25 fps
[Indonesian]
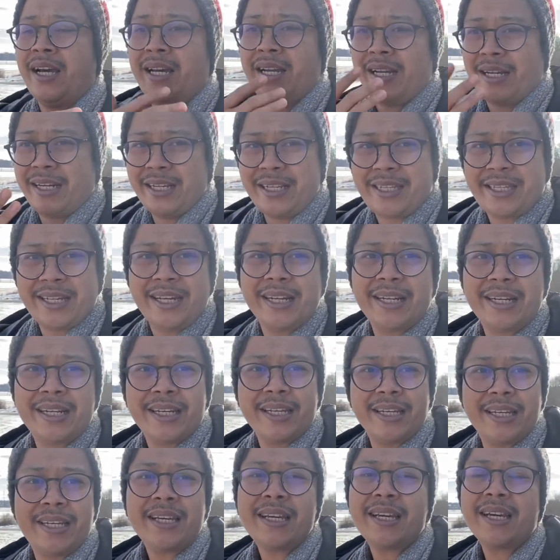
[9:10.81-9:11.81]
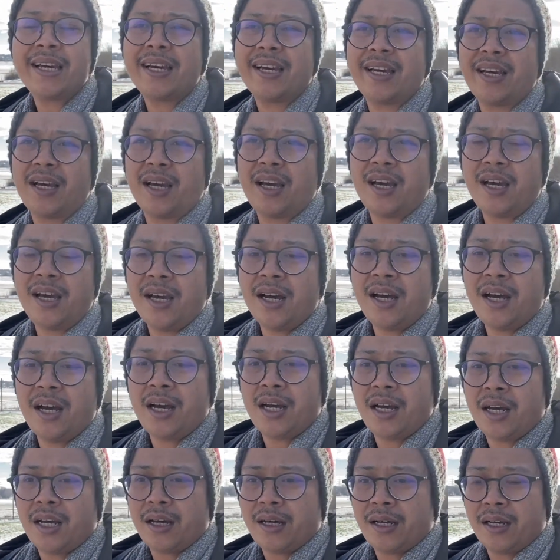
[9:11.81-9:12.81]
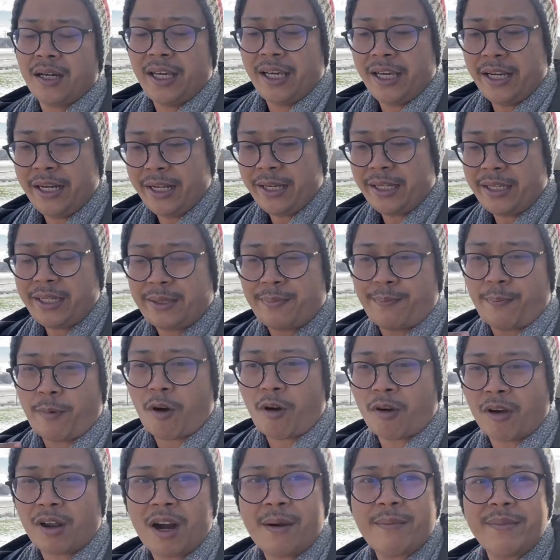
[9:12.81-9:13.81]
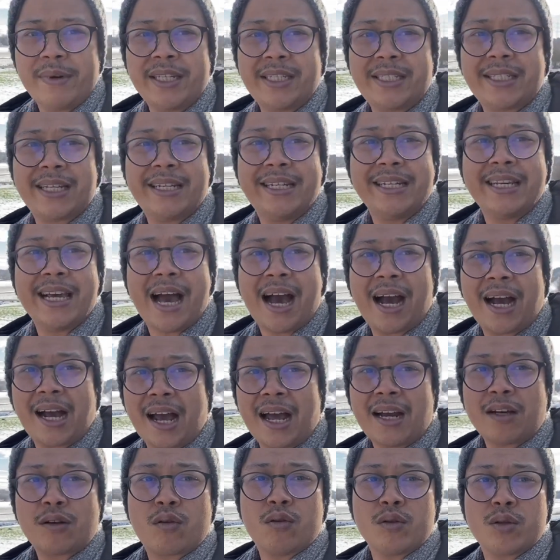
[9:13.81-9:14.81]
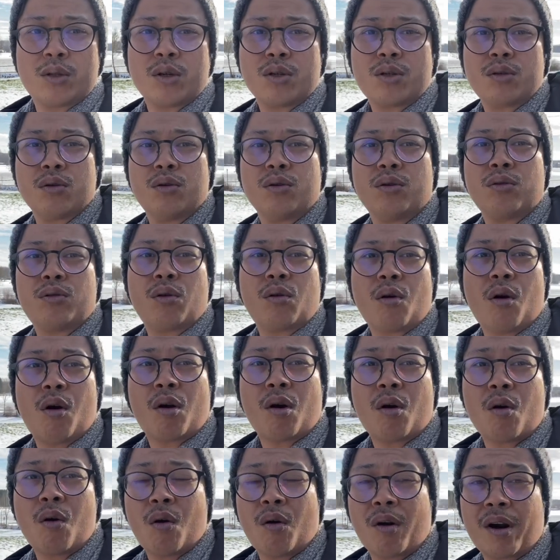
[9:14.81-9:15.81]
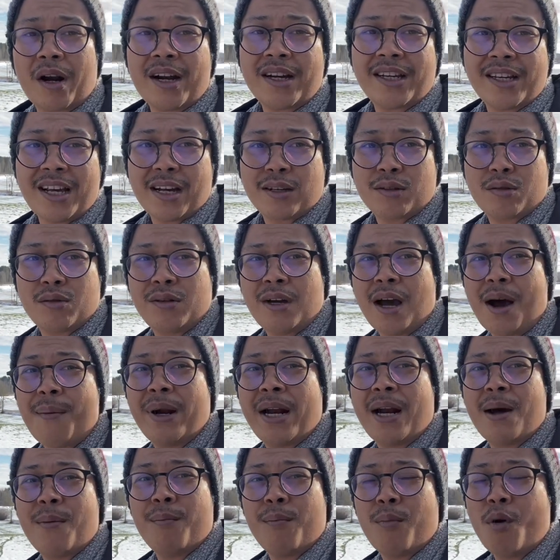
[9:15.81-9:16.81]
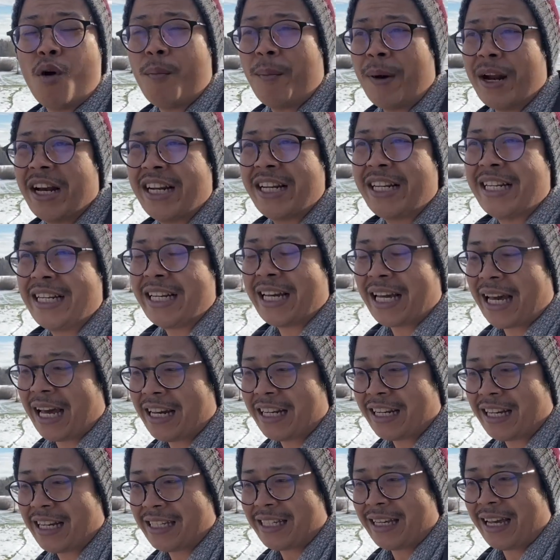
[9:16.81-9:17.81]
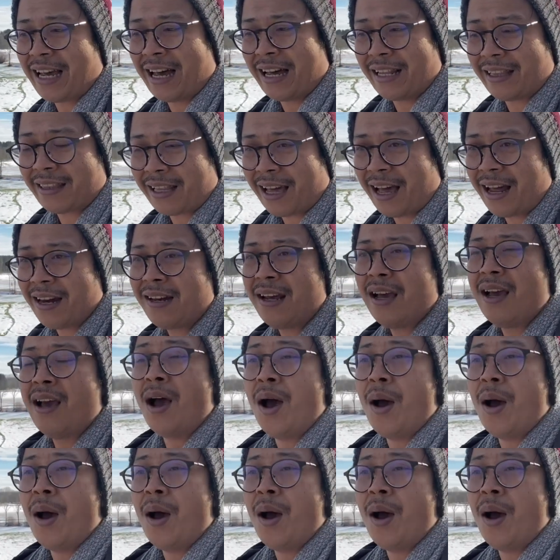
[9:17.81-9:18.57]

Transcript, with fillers: Di sini ini program disediakan khusus untuk orang-orang yang sudah menempuh pendidikan kesehatan,